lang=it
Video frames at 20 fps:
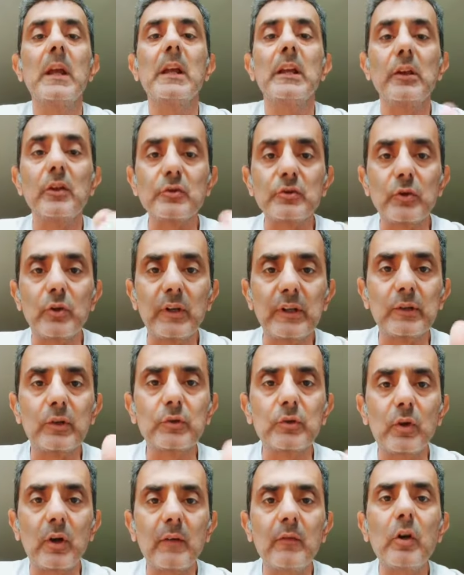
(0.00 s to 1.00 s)
Io sono il
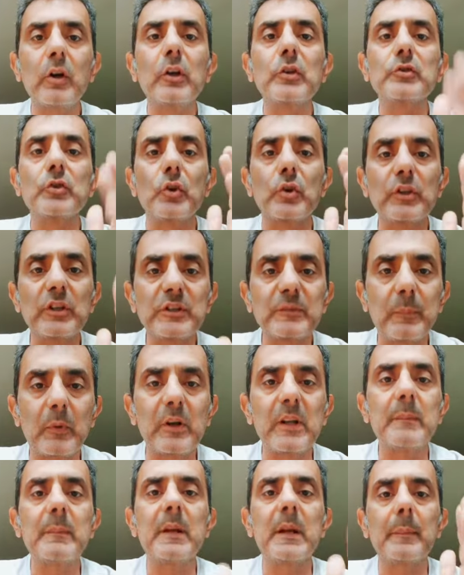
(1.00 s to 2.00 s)
dottor Avoglio e sono
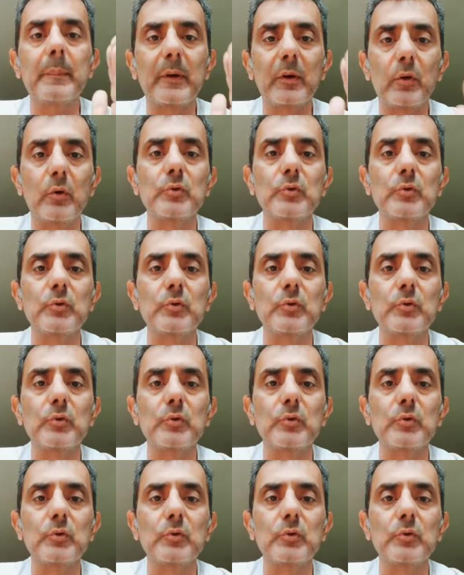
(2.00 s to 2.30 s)
disponibile per